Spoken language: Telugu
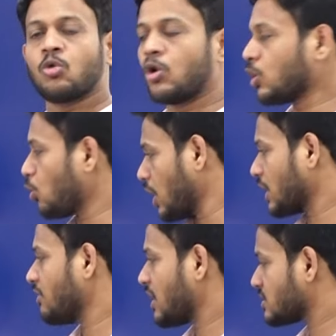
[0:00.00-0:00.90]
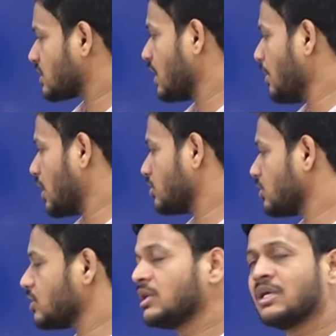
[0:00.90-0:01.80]
కొన్ని కోట్ల వైరస్లుగా
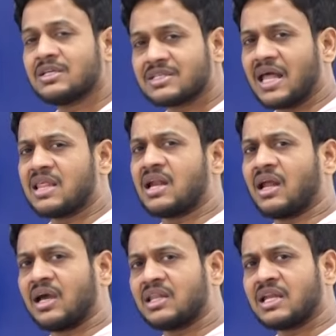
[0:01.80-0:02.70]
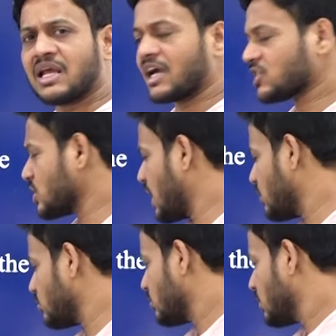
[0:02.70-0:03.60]
మారుతుంది సాధారణంగా దీనికి లక్షణాలు